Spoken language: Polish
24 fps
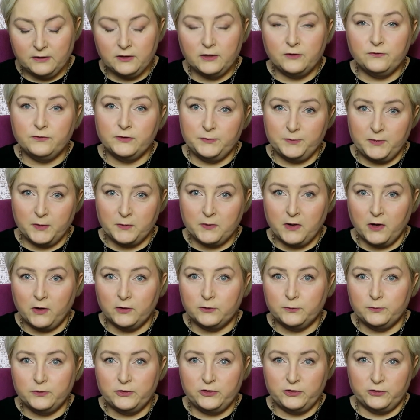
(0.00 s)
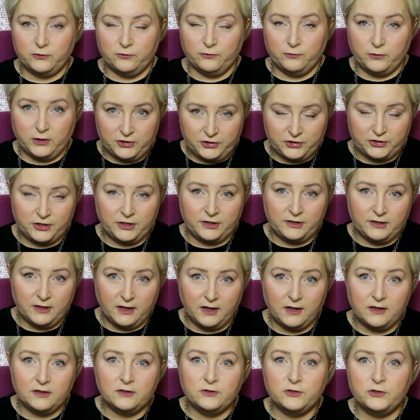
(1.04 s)
tej wyspie ma odbyć się właśnie
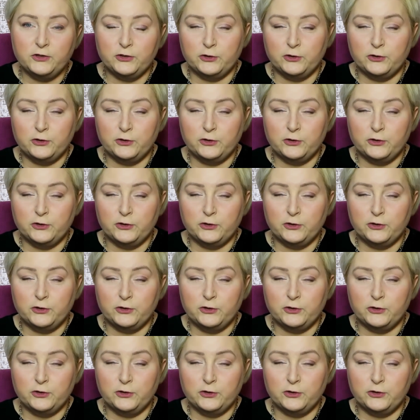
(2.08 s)
idealny